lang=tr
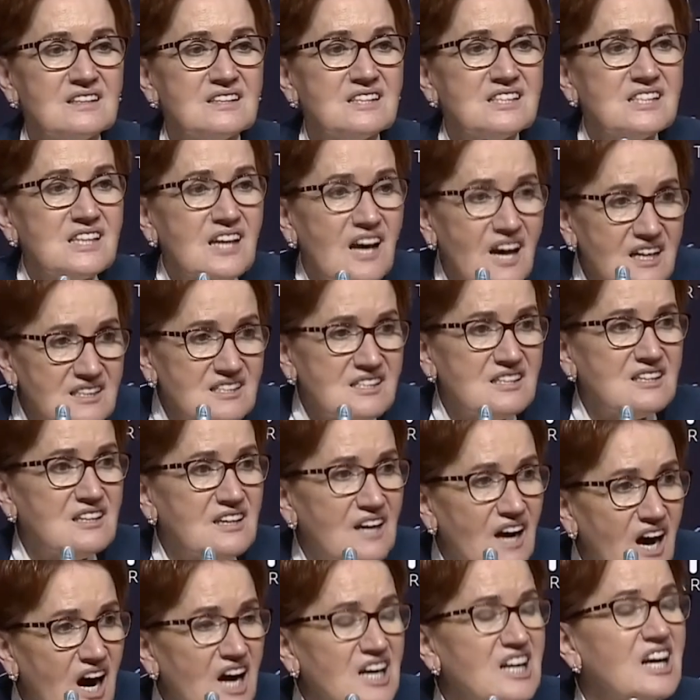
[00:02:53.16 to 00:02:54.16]

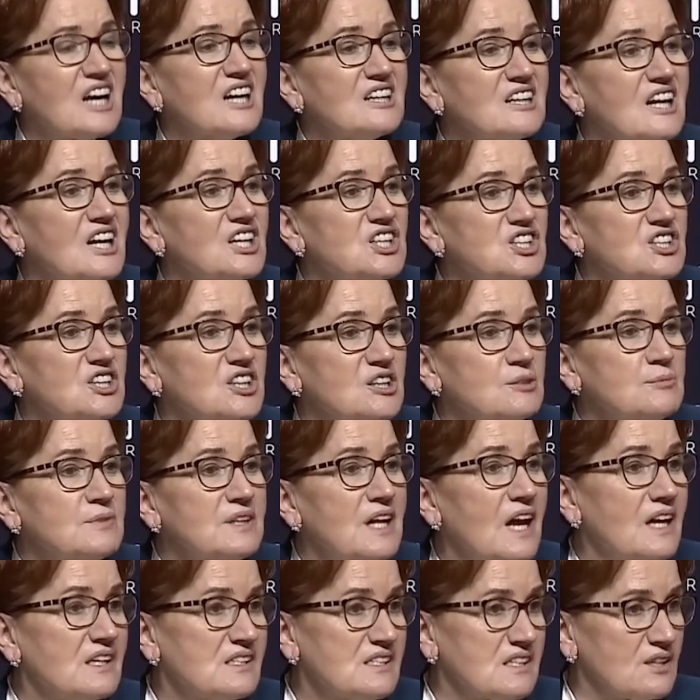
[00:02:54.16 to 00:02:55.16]
siyasi
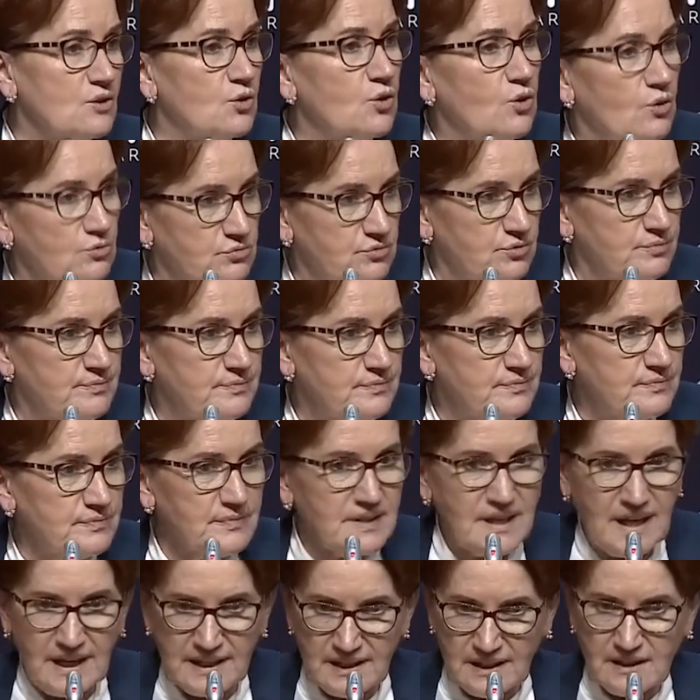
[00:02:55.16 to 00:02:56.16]
arkadaşlarımı neredeyse kovdum.
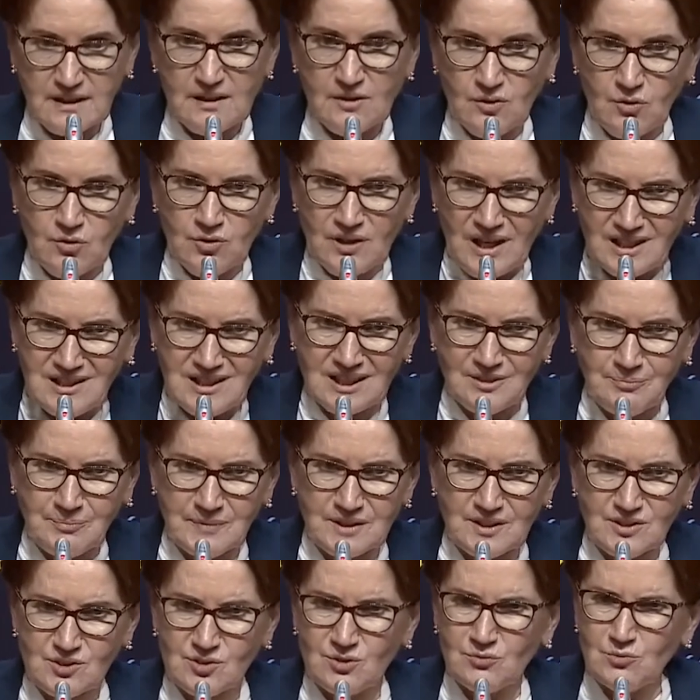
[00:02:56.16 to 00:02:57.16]
Yani onu
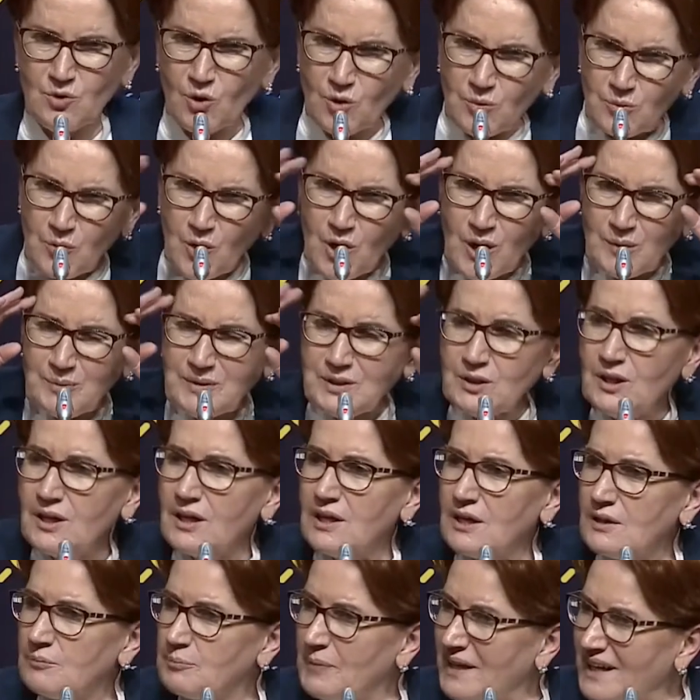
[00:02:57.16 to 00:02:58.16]
anlatmak istiyorum. O böyle bir
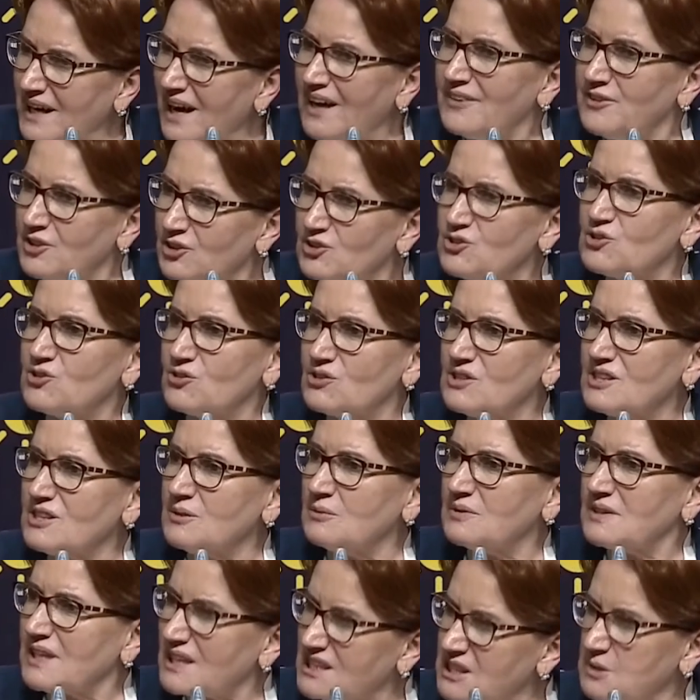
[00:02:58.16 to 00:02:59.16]
beni anlıyorsunuz
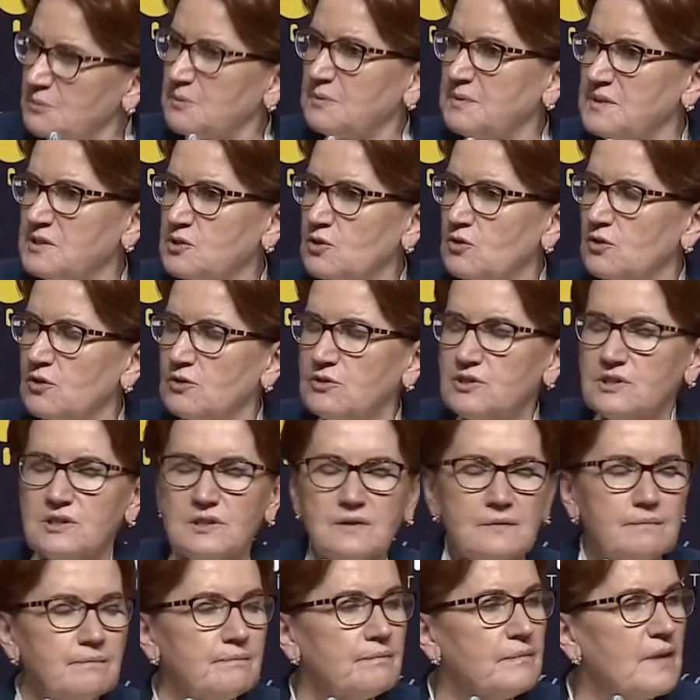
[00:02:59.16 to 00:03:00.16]
değil mi? Nasıl bir
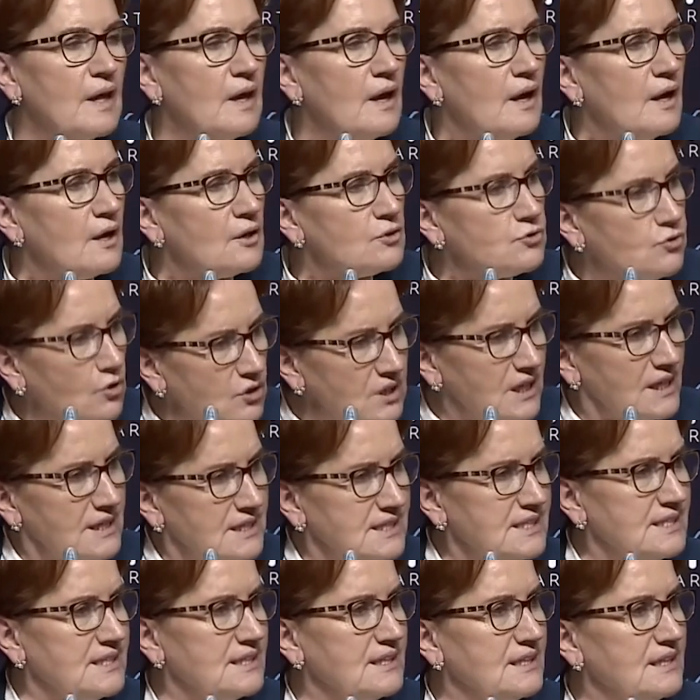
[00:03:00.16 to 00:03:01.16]
psikoloji?
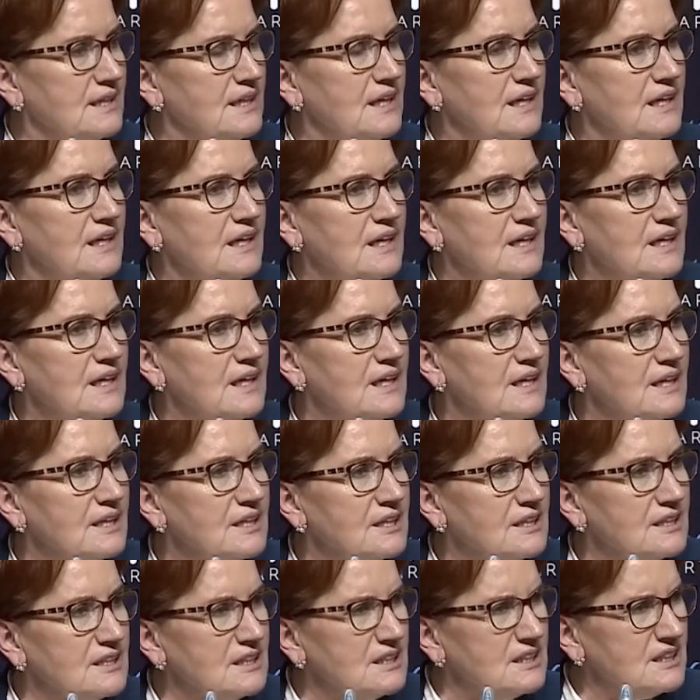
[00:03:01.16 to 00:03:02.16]
Dolayısıyla
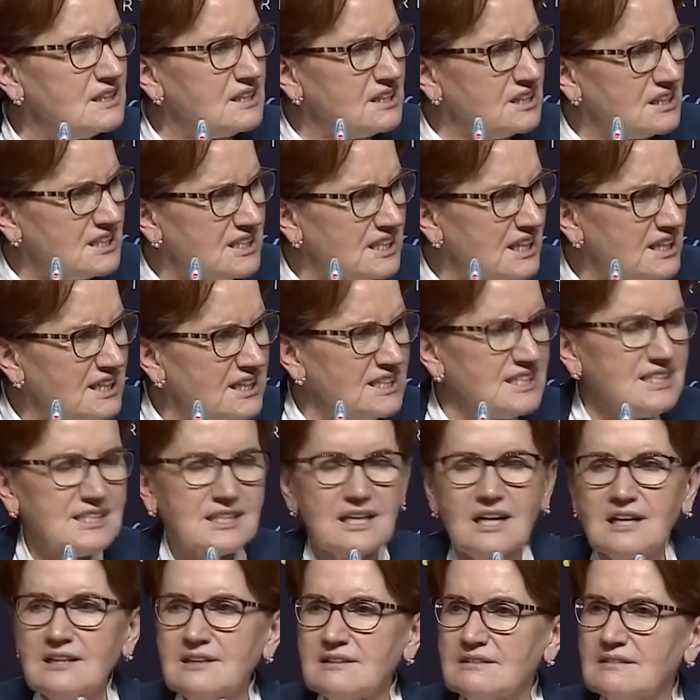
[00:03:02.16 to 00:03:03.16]
48 e,
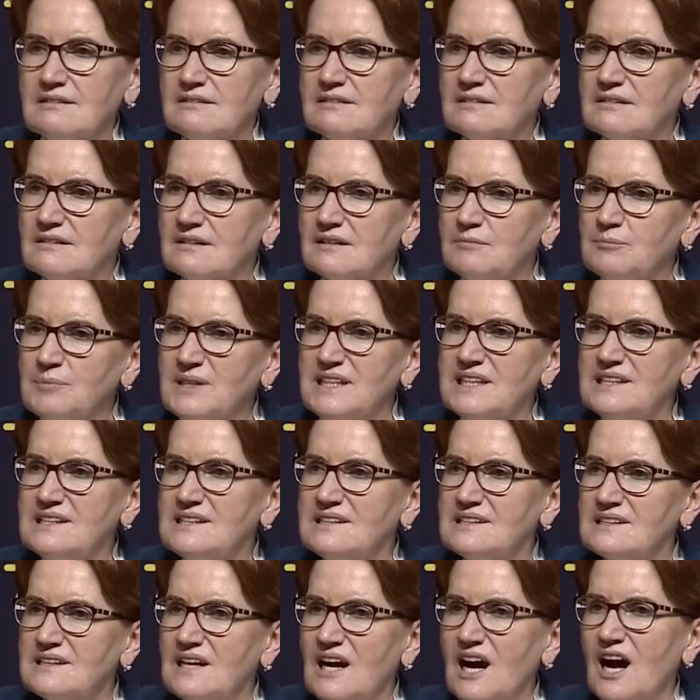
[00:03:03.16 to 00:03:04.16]
saat biz